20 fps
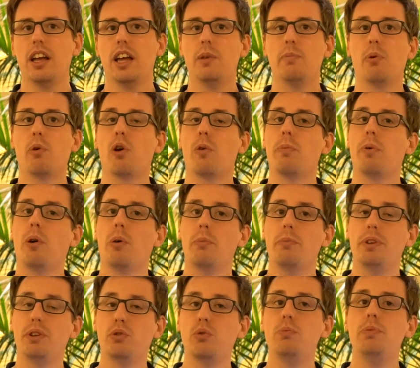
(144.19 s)
et pourquoi pas en
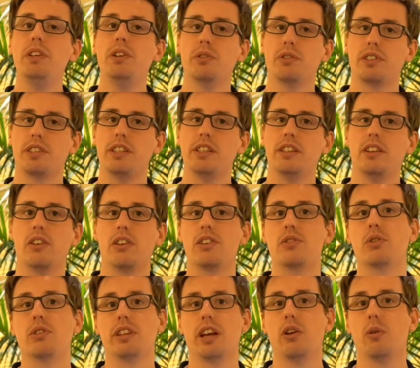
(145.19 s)
B2B aussi, dans
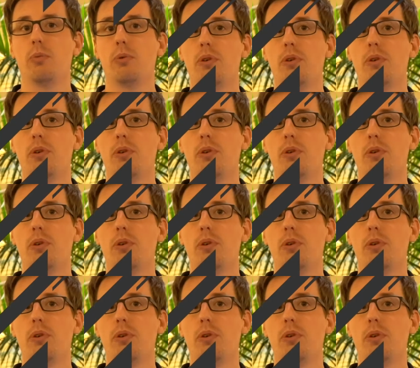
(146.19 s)
les hôtels, on